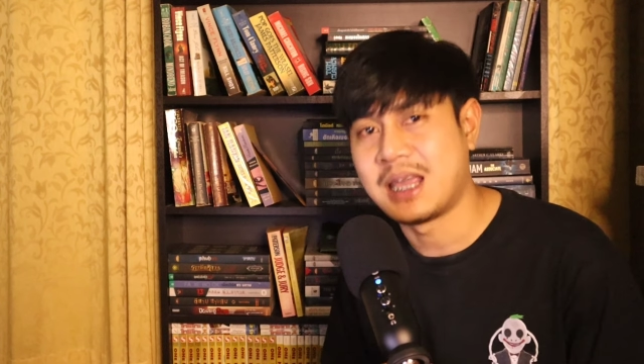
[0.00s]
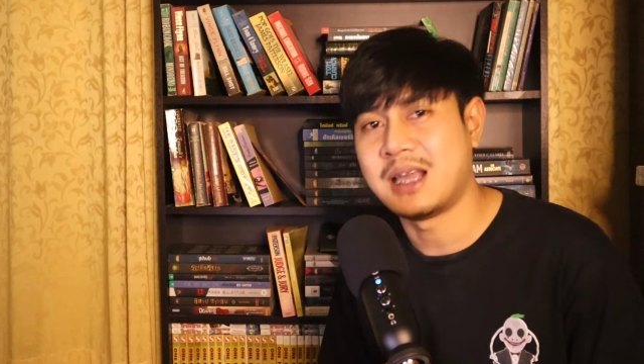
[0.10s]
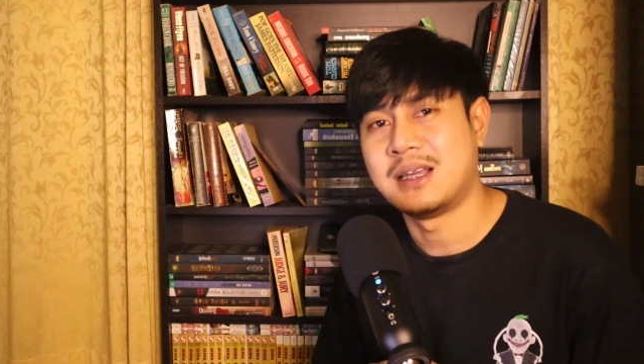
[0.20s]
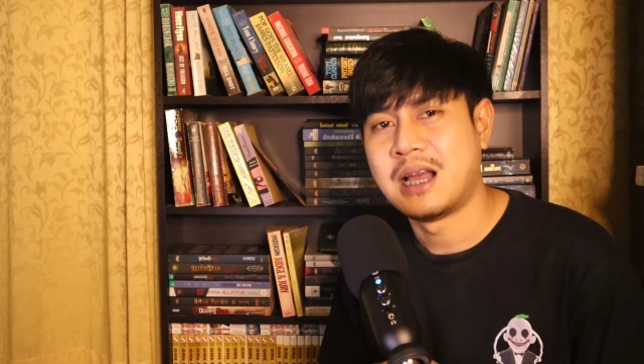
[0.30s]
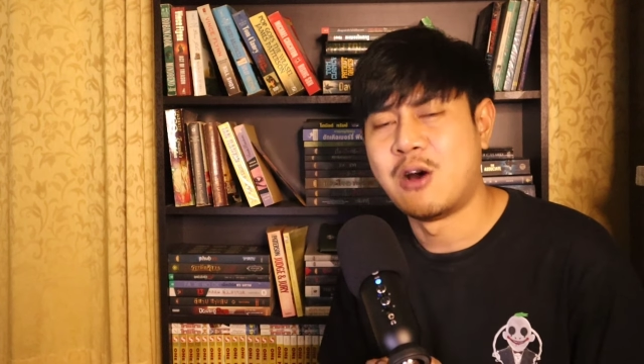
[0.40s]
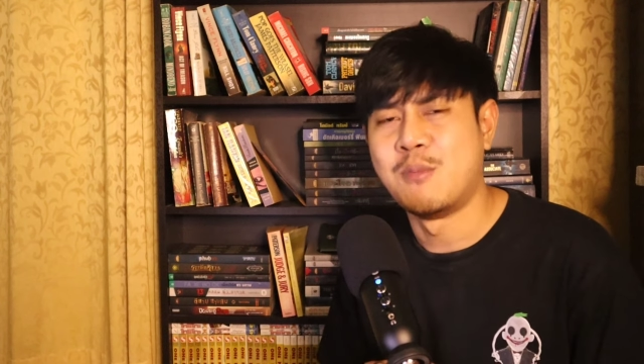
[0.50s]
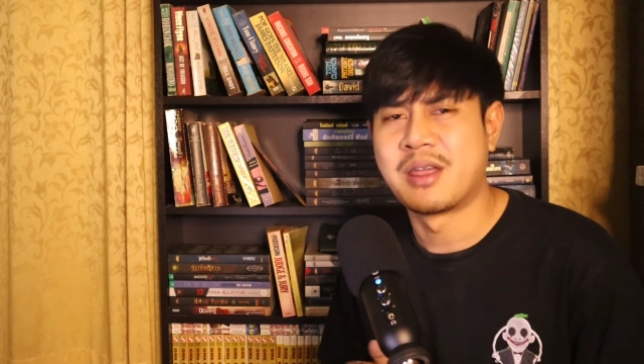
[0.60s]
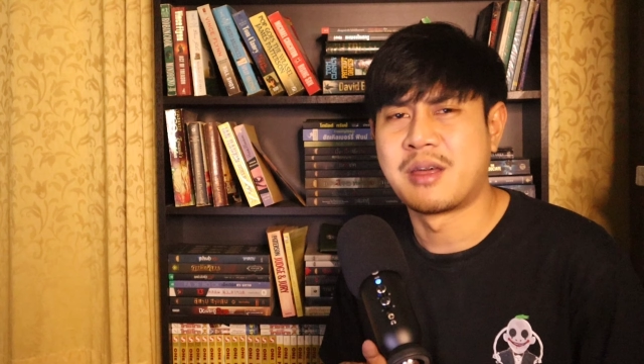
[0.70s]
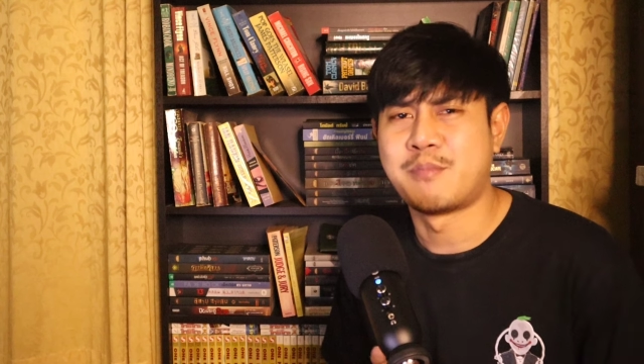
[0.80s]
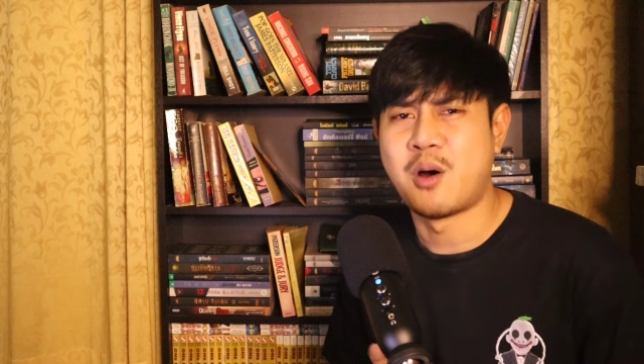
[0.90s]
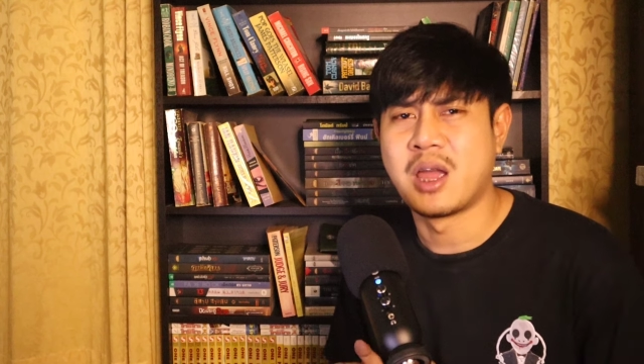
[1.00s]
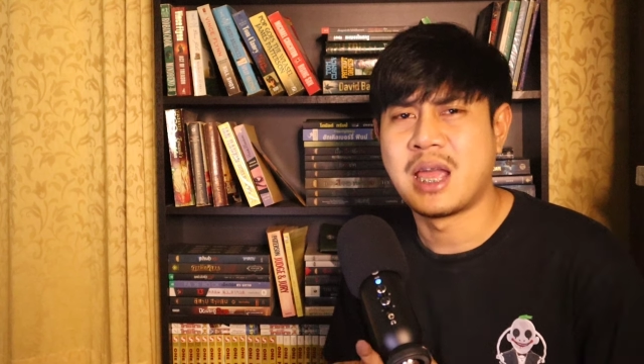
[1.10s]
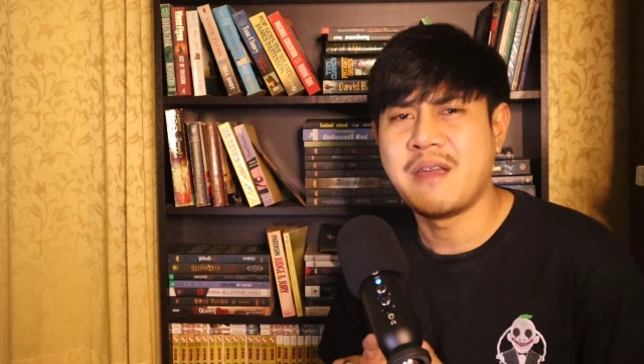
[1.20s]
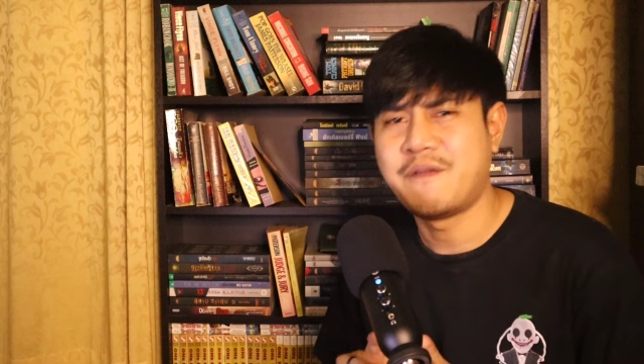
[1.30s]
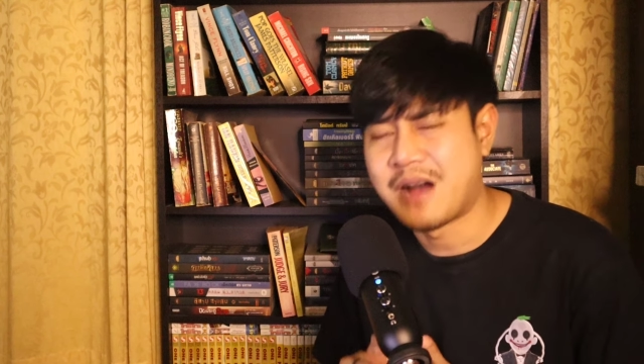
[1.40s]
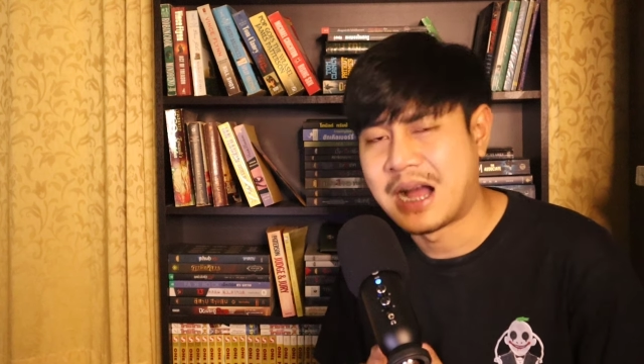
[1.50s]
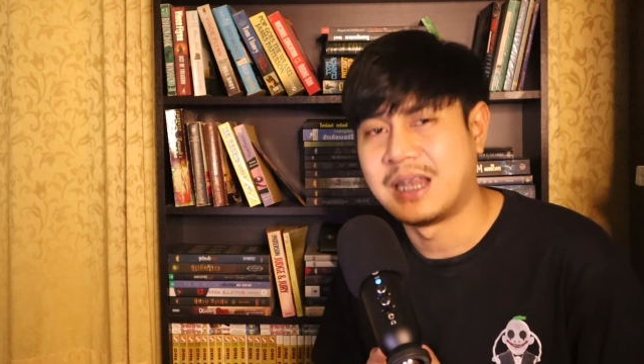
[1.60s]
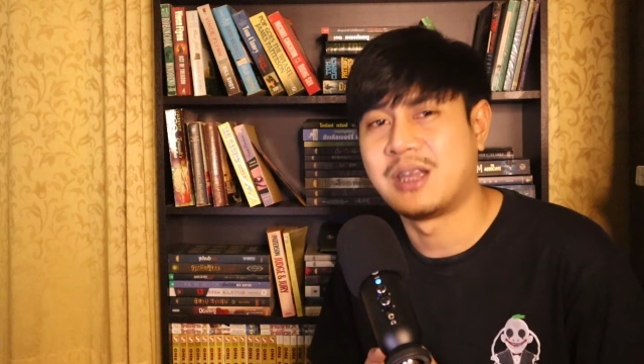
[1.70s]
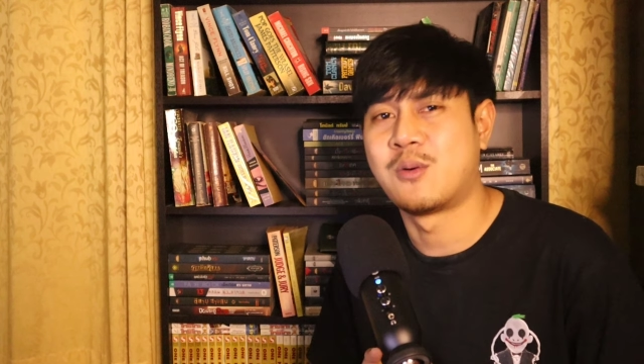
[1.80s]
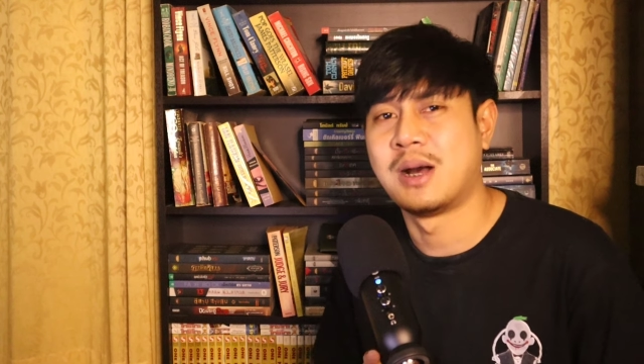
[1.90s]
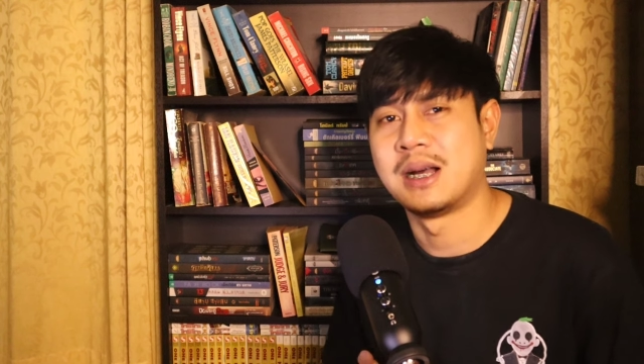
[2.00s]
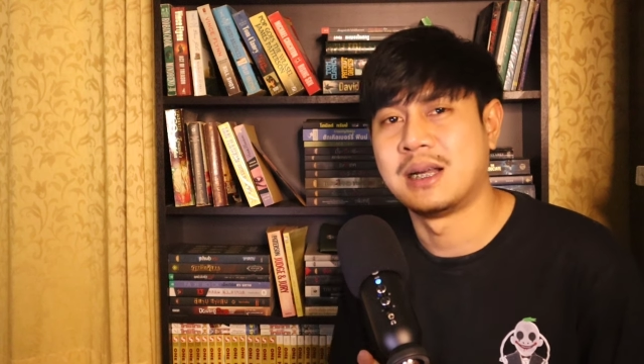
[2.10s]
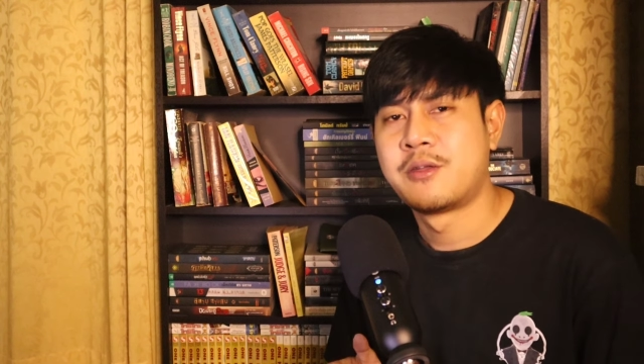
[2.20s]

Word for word: เนี้ย เอามาสปอยให้ฟังดีกว่า